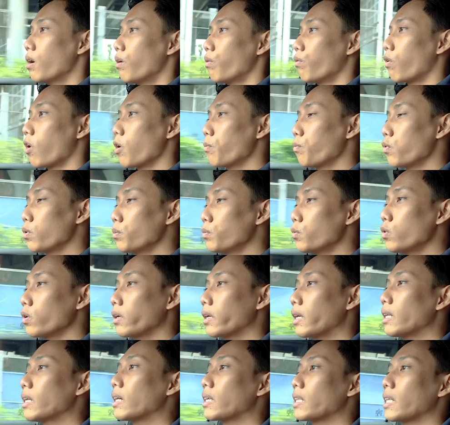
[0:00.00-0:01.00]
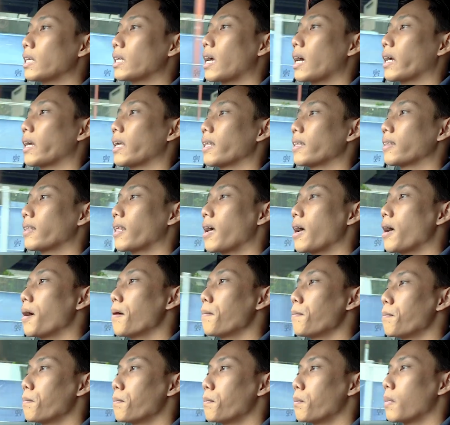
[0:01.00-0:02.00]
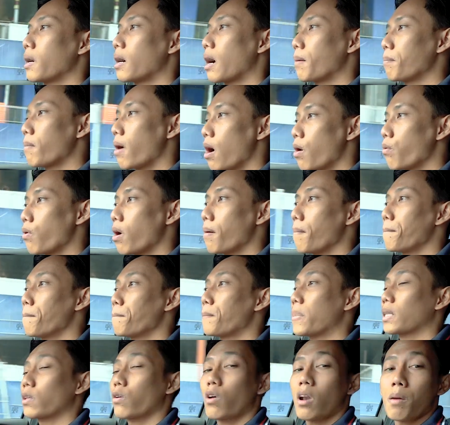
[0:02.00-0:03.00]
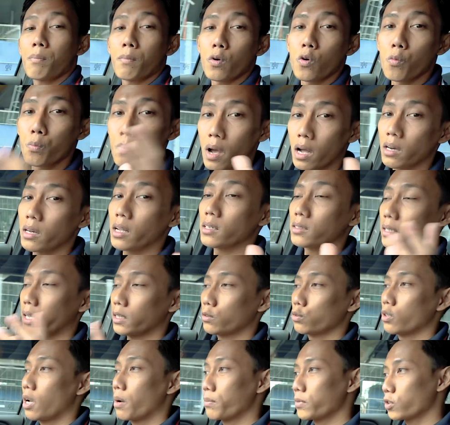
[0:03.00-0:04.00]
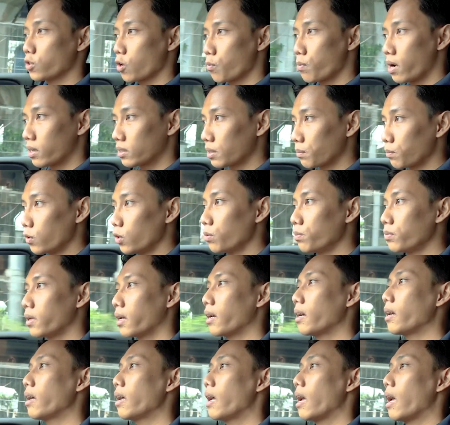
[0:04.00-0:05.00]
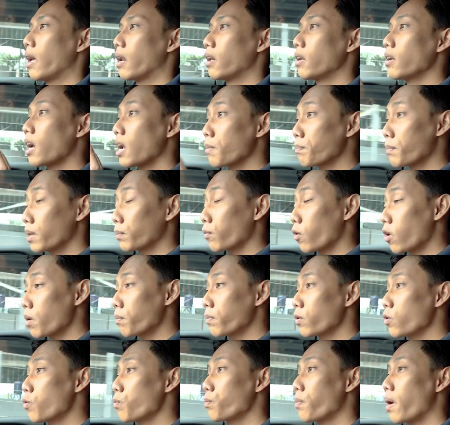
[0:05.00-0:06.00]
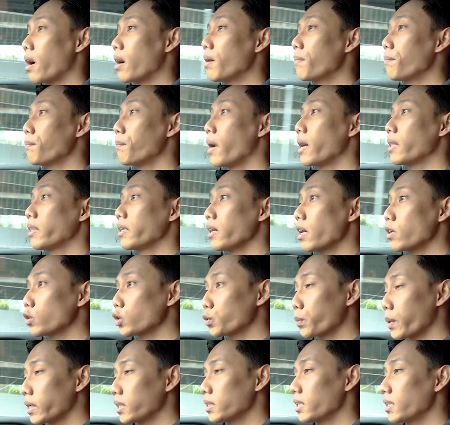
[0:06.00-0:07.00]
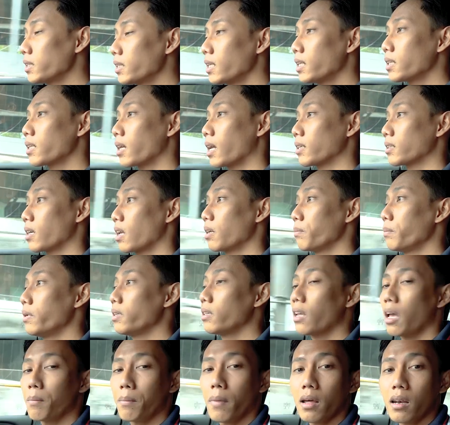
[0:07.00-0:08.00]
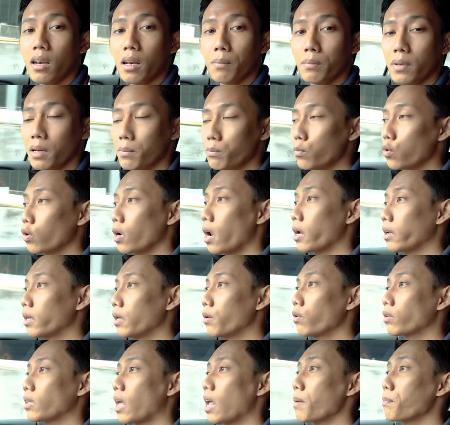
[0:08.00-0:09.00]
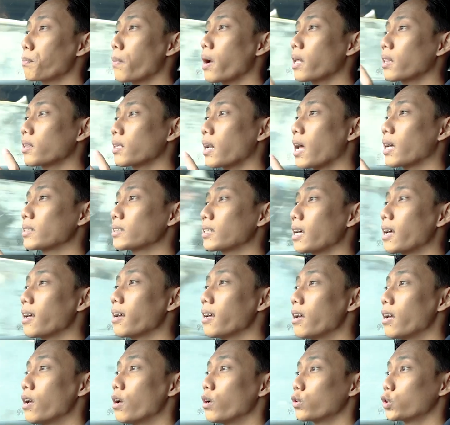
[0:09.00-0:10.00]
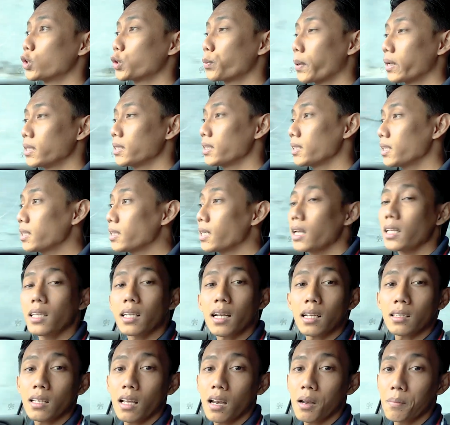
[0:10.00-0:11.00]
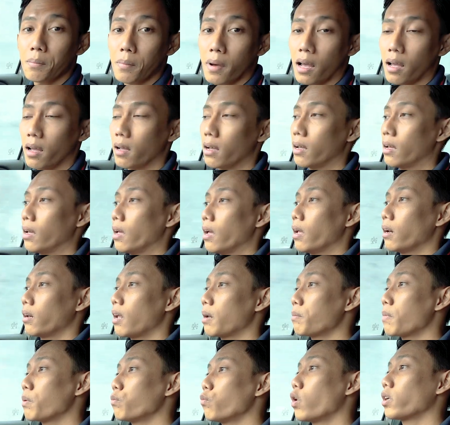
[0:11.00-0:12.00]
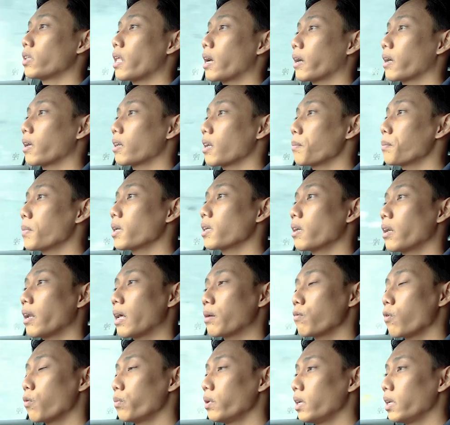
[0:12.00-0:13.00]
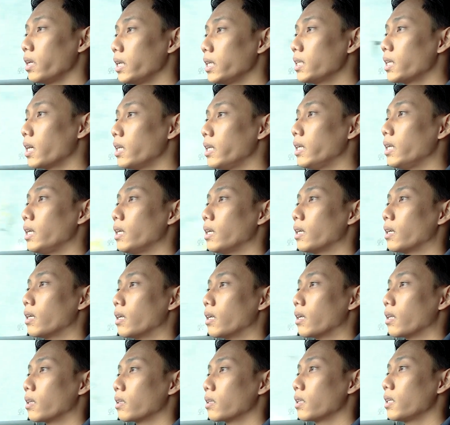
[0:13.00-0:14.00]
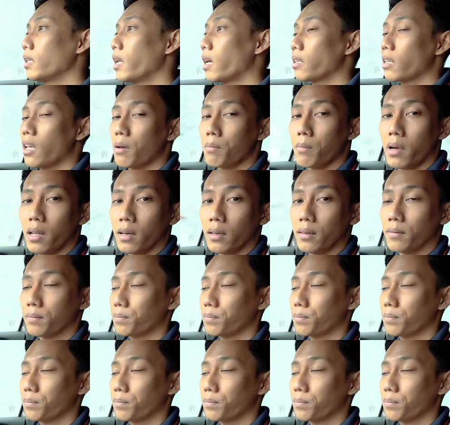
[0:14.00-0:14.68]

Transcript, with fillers: Walaupun mungkin ketika kita membawa empat orang penumpang dan saya sudah mencoba sebelumnya dengan empat orang penumpang bantingan suspensinya jadi terasa lebih nyaman, lebih empuk lagi tanpa terasa suspensinya jadi terasa lemah dan membuat akhirnya pengendalian mobil ini jadi tidak nyaman.